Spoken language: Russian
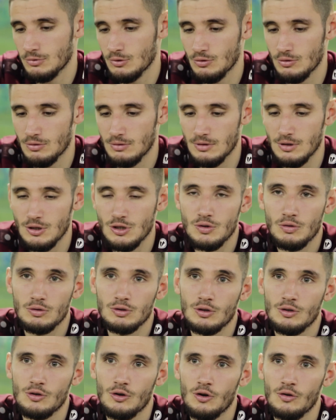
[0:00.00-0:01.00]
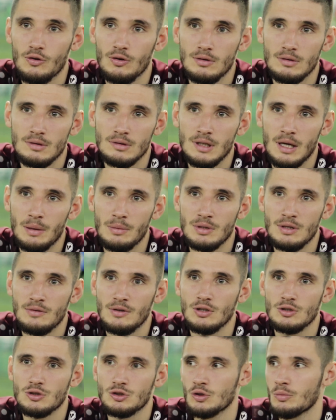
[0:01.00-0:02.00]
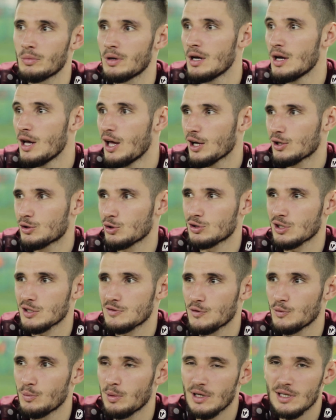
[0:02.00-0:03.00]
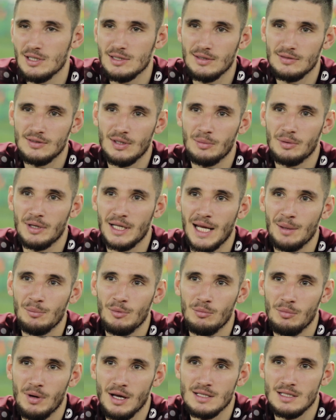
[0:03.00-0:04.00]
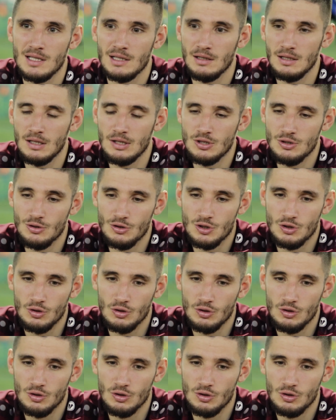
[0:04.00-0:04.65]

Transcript: Ну, ничего такого. Я бы не видел, чтобы кто-то из футболистов там кремом мазал или еще